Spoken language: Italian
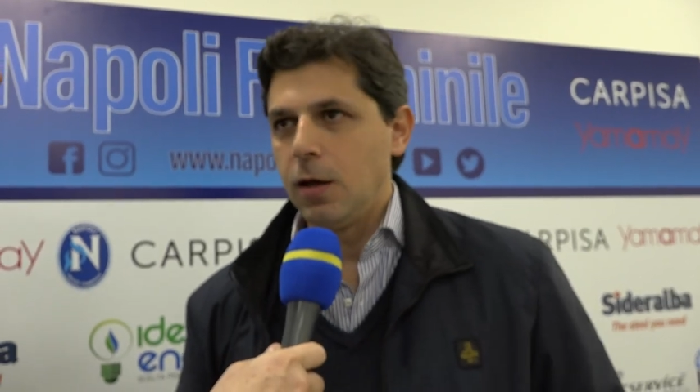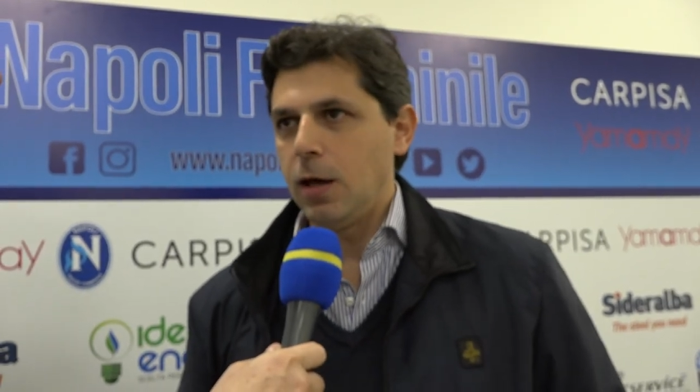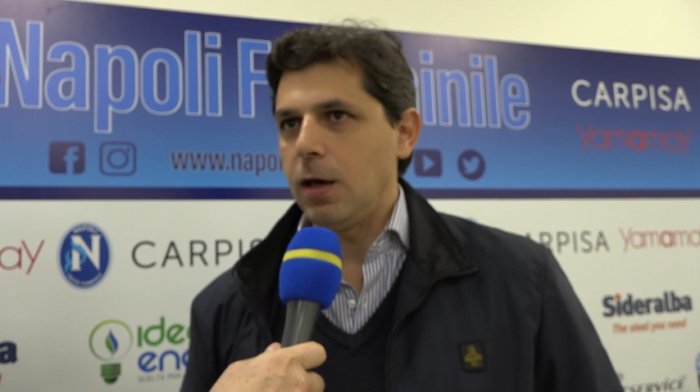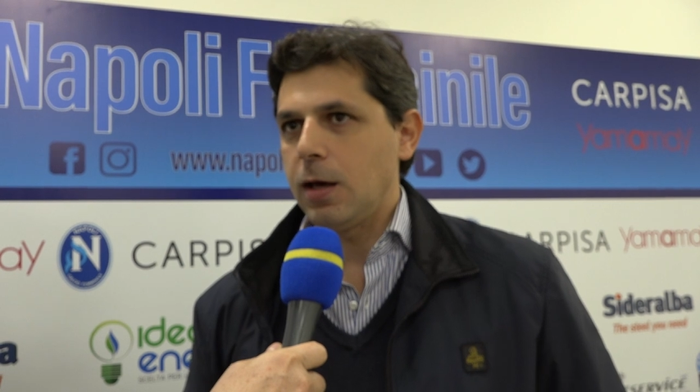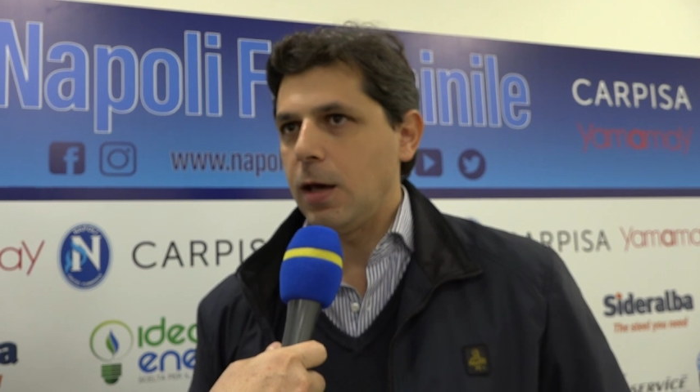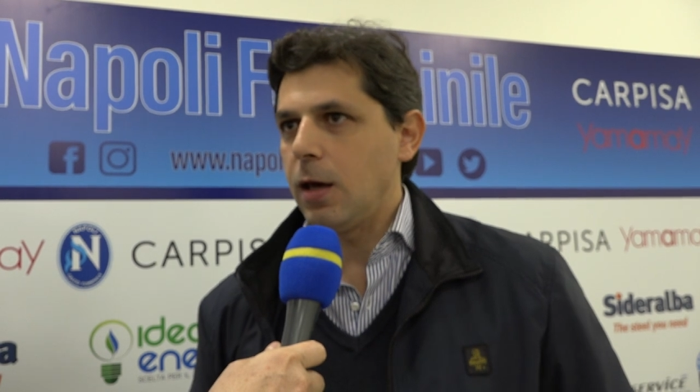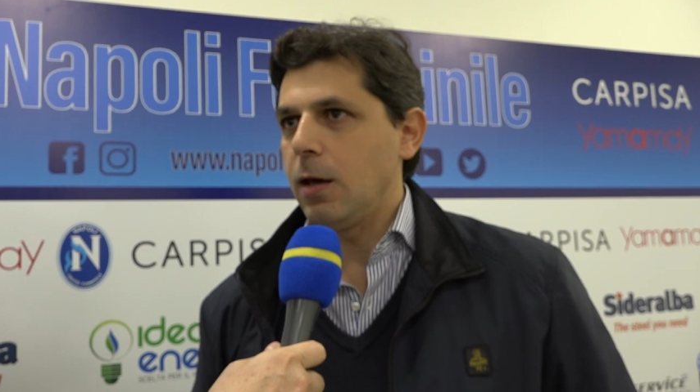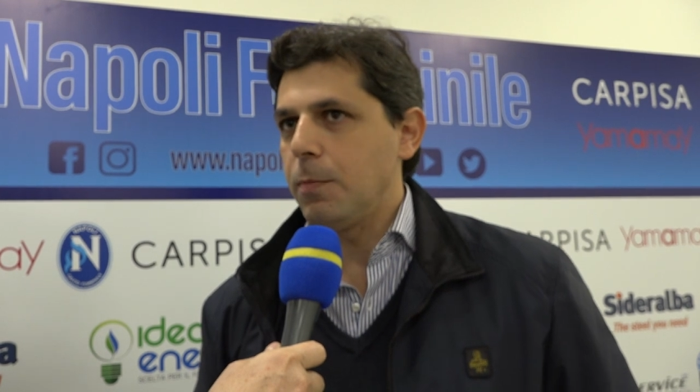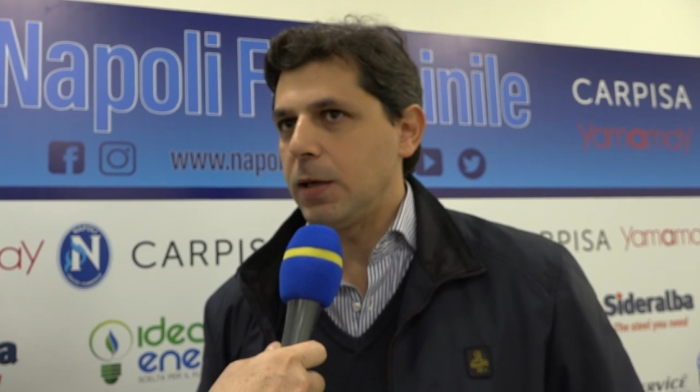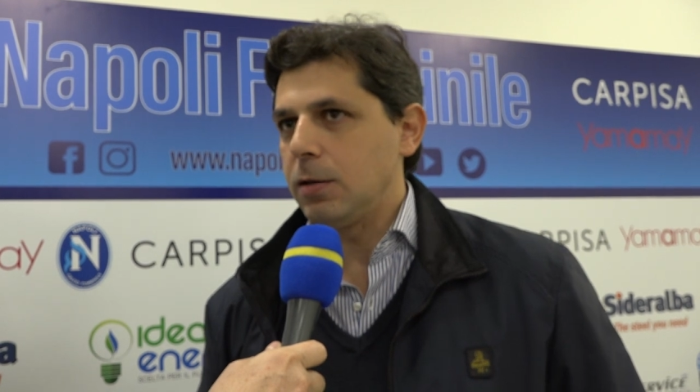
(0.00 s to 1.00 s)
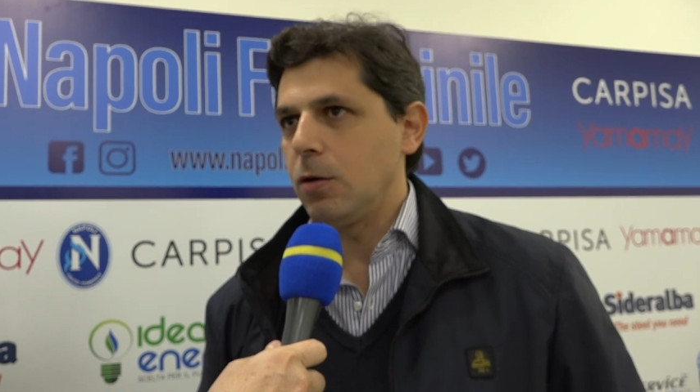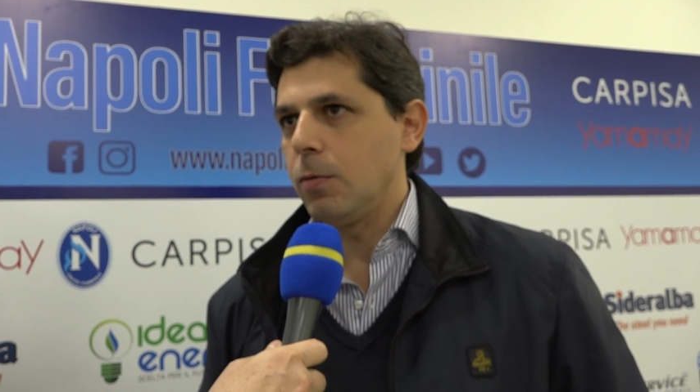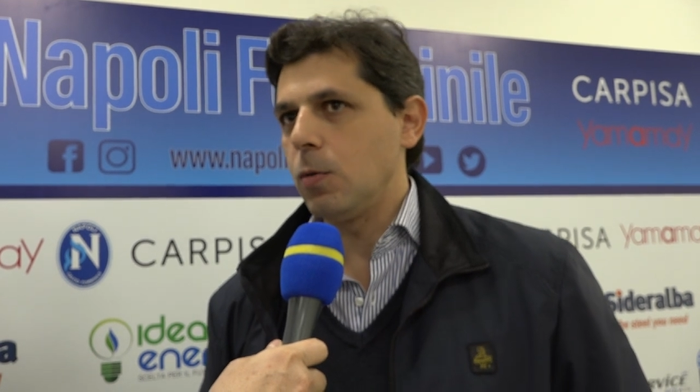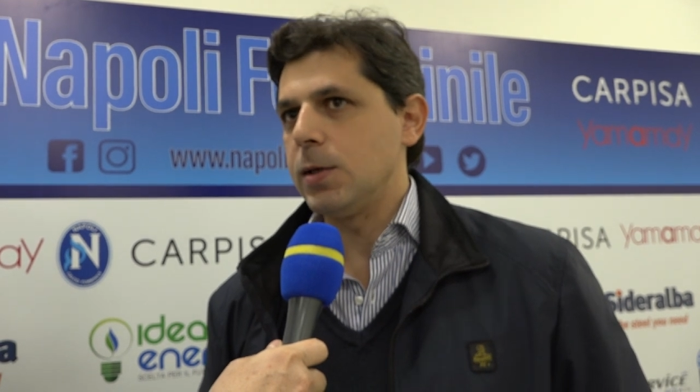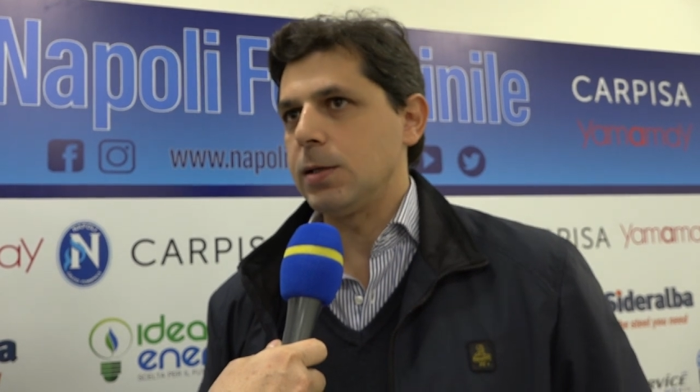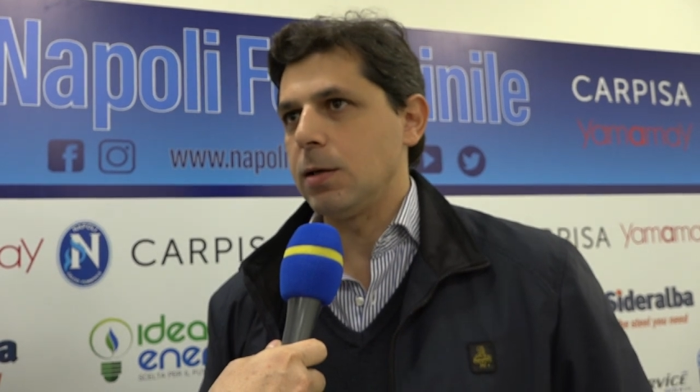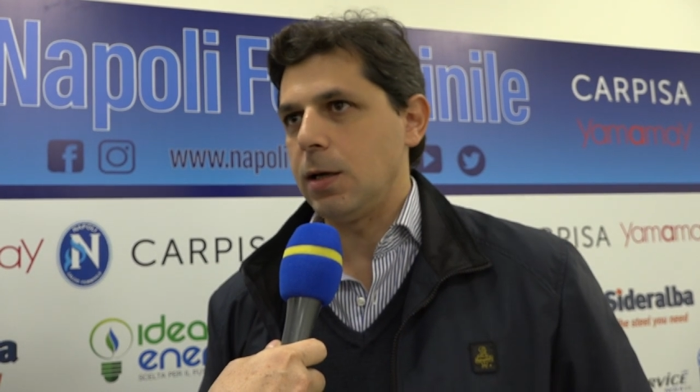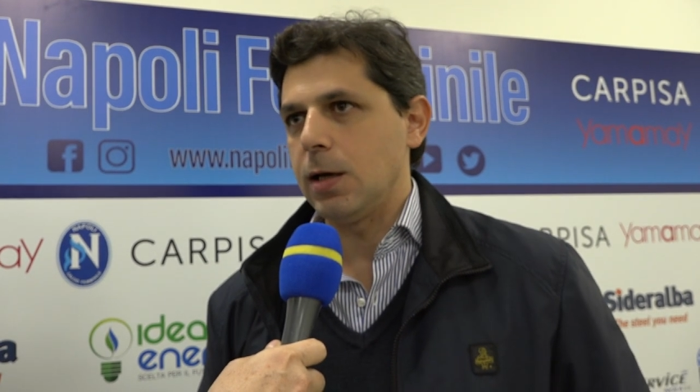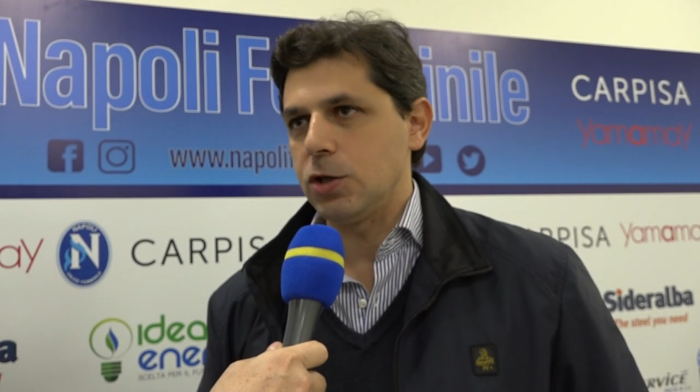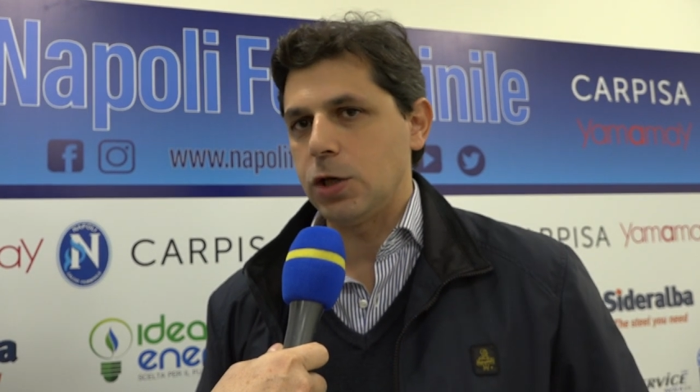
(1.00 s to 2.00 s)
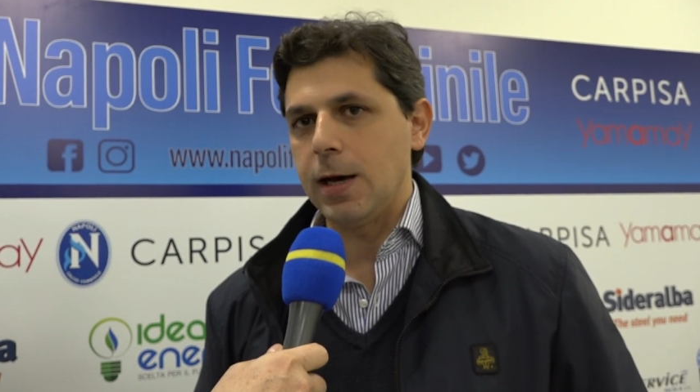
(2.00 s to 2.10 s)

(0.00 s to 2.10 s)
e che in partite come questa riesce